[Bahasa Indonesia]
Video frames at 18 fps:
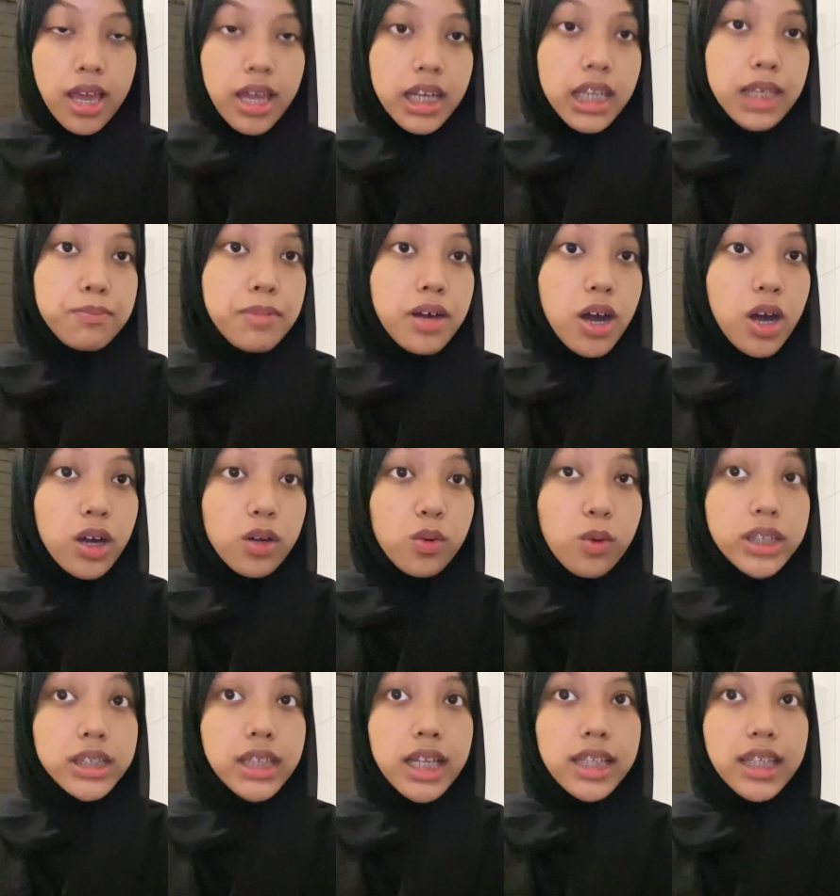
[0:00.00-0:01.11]
Di bawah
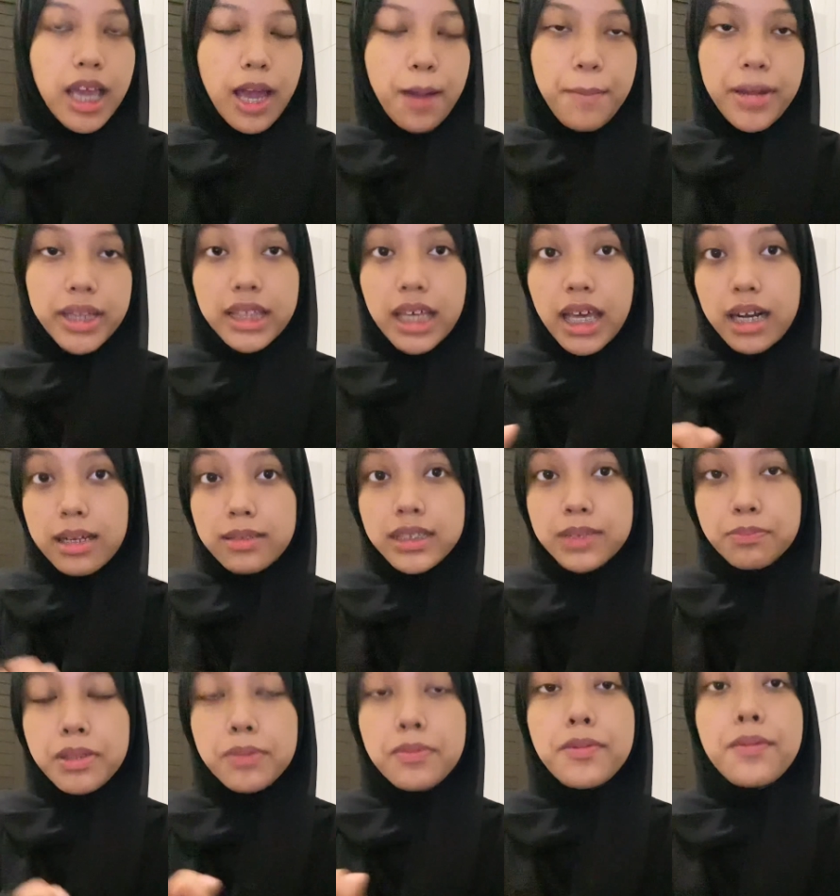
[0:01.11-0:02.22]
kekuasaannya, Mataram sempat